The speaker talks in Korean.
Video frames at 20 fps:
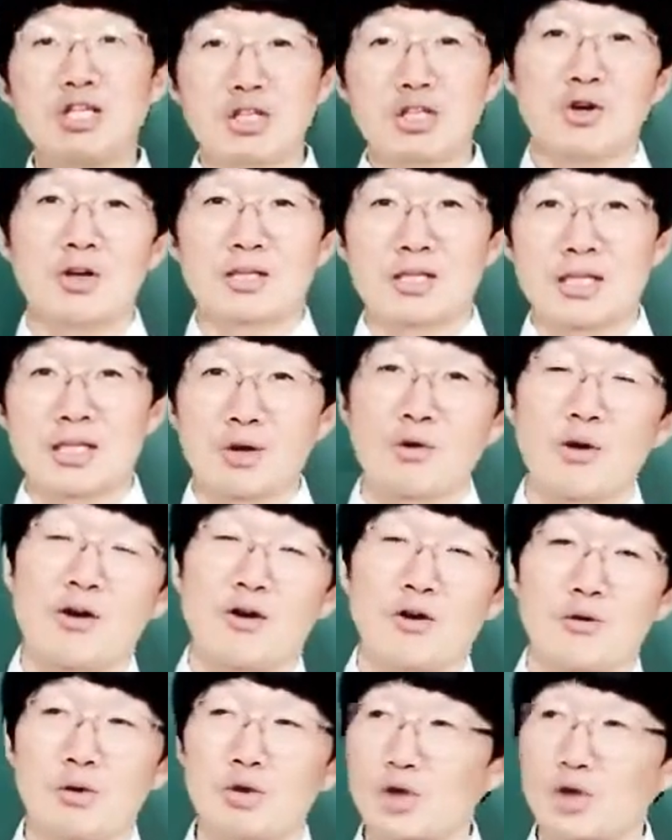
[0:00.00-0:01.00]
지역이었다고
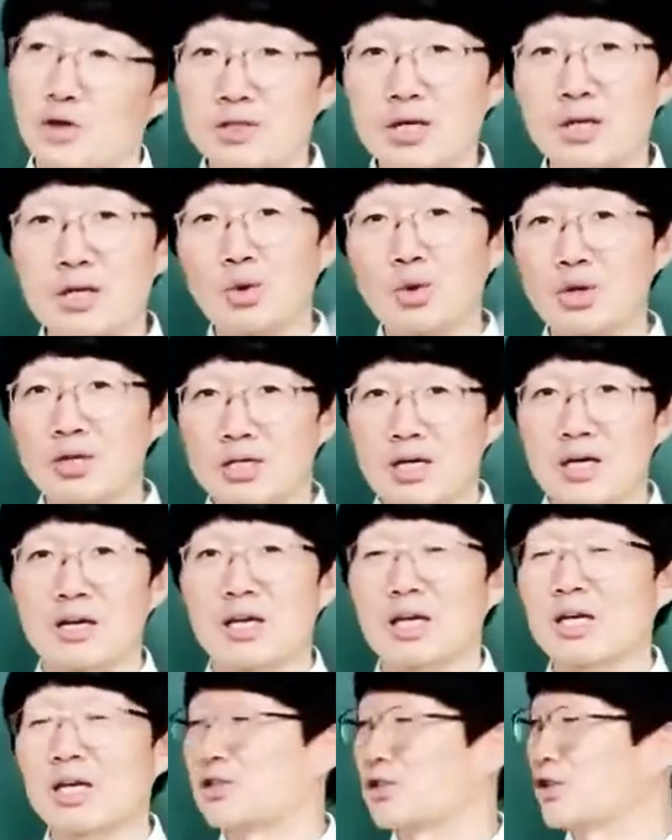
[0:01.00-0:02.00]
해요. 뭐 전쟁통이니까
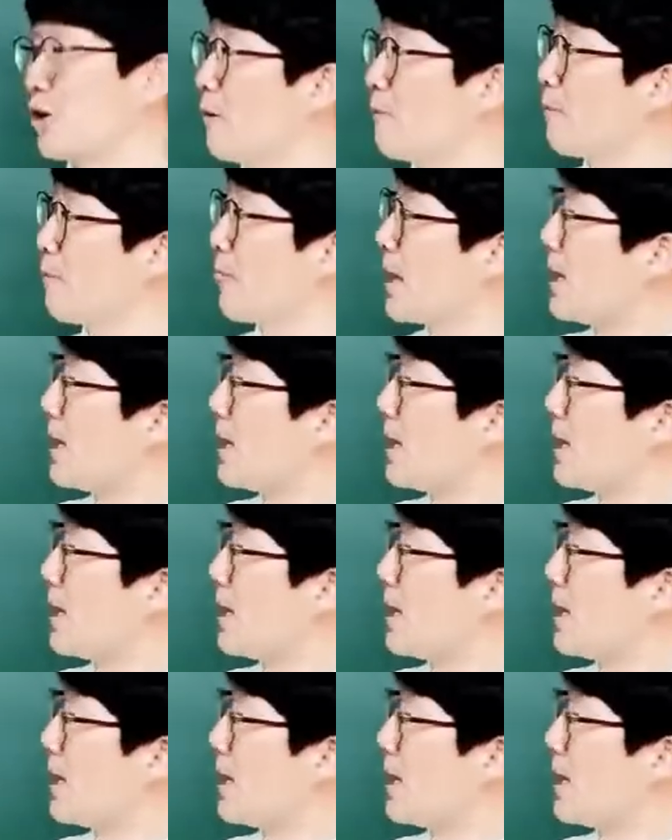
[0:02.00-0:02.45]
그랬겠죠.